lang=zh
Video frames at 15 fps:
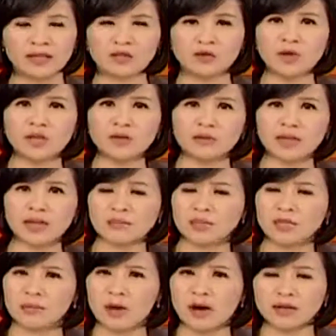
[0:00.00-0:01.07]
但是我认为这他
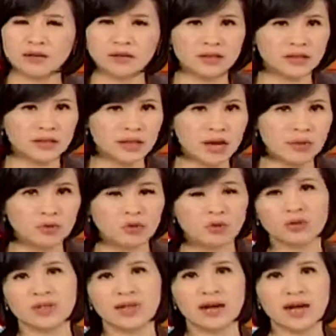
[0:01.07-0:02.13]
新票案是截然不
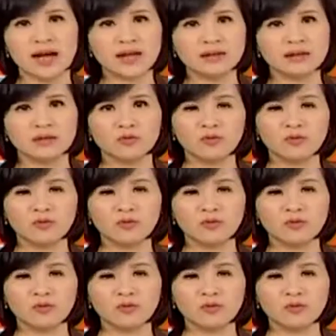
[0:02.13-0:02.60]
同的两个案子。